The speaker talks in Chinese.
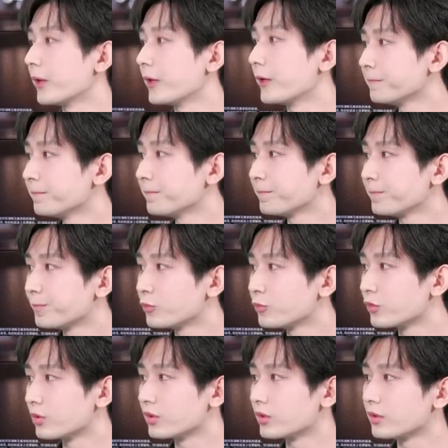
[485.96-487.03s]
嗯，就
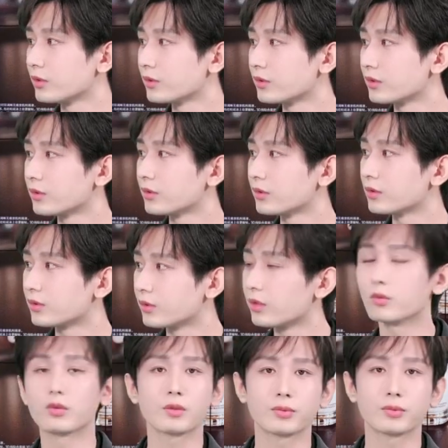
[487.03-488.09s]
是对五
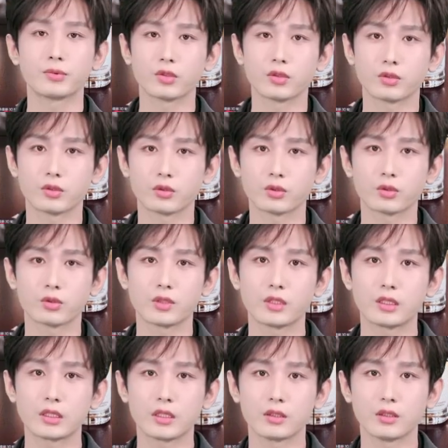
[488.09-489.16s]
个步骤，就是说你
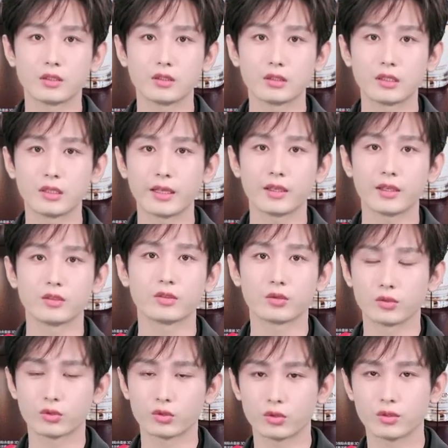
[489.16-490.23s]
可能你的脸就是
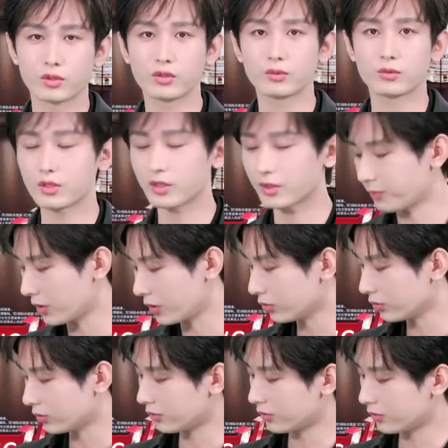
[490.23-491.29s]
说用这个喷
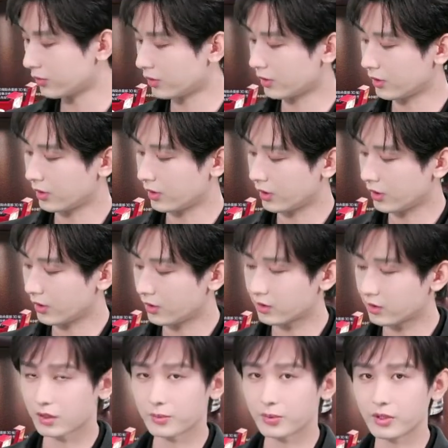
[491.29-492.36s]
雾，哎。这个
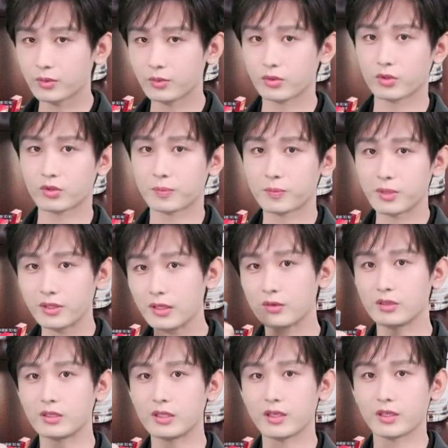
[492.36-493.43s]
喷雾就是喷到你
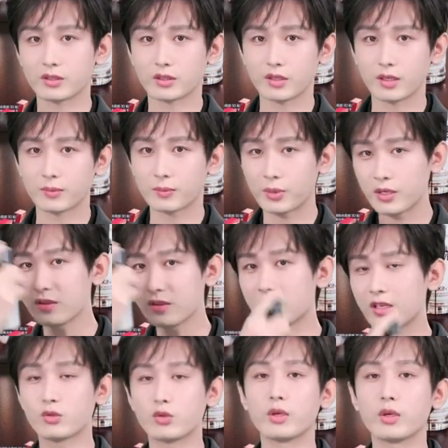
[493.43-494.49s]
的脸上，喷一下
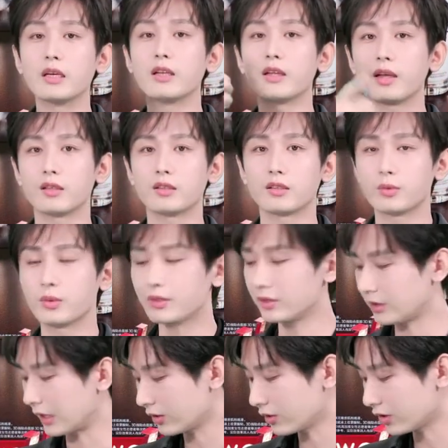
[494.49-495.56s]
全脸，因为你
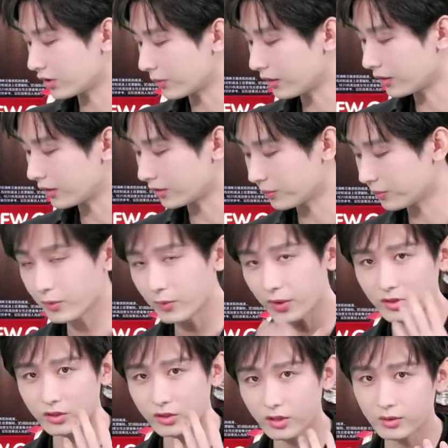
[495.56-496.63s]
刚洗完。喷完
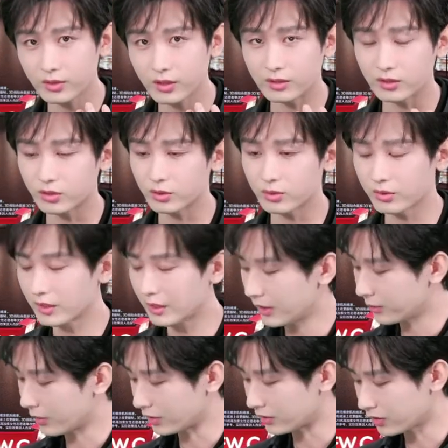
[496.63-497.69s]
之后呢，你就是
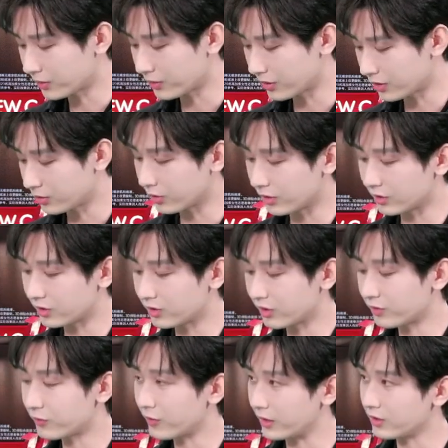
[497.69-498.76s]
把这个喷雾和你的
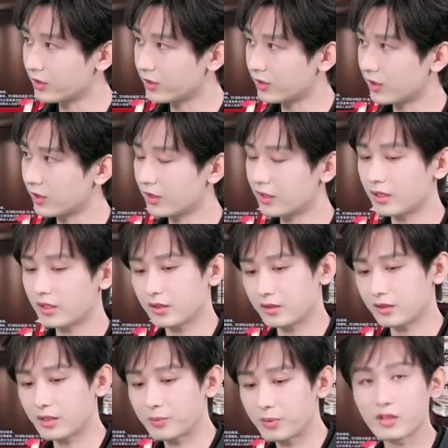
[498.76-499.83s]
粉底，
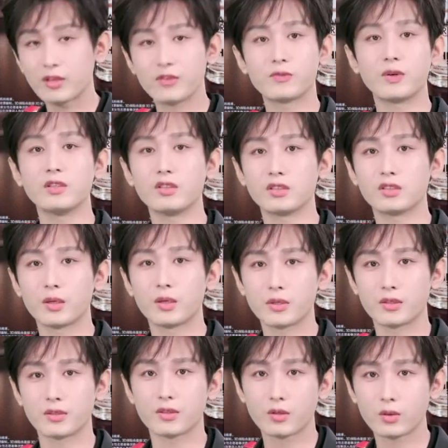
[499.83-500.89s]
再喷到粉底上面
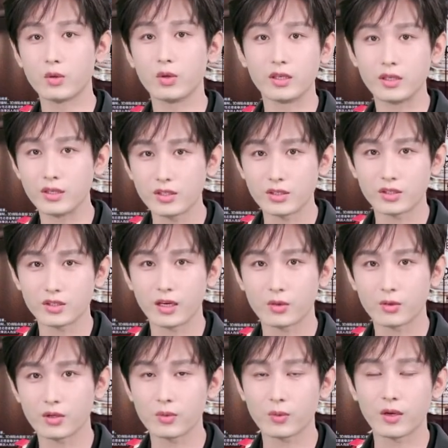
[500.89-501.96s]
混合一下。混
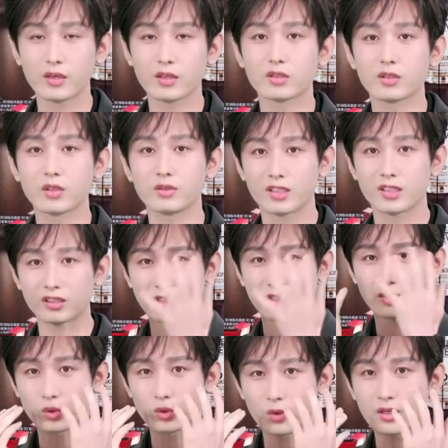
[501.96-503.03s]
合完了之后，你再上
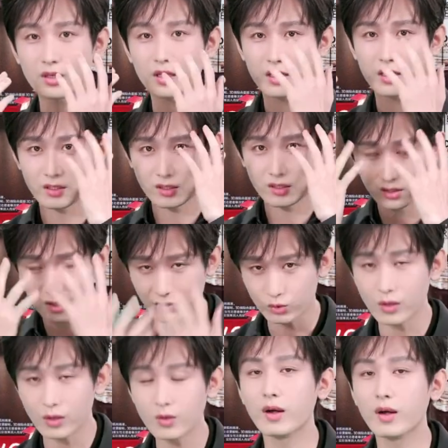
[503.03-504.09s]
妆。哎，上
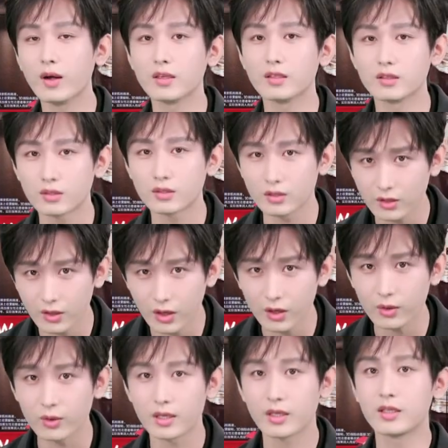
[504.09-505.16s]
妆完了之
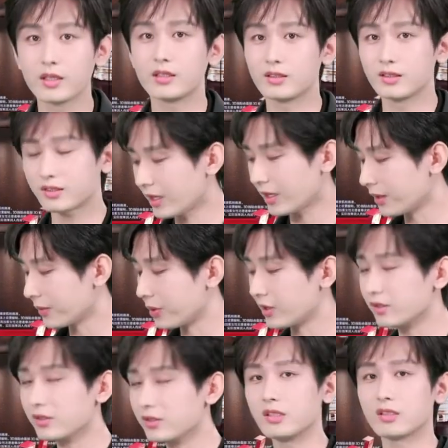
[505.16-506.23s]
后，哎，你再喷
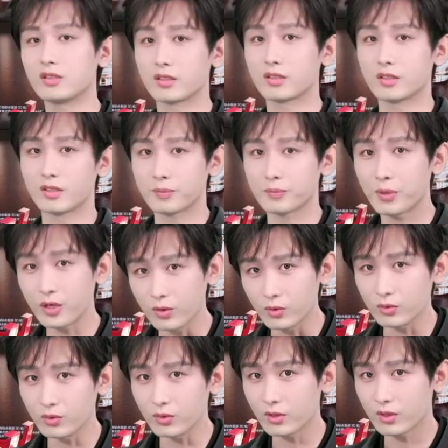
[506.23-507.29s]
一下这个喷
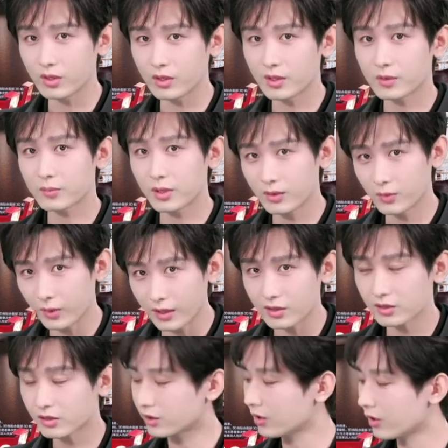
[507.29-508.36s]
雾。喷完了
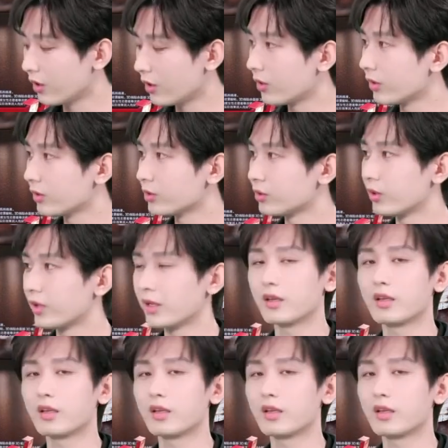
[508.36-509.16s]
之后，对，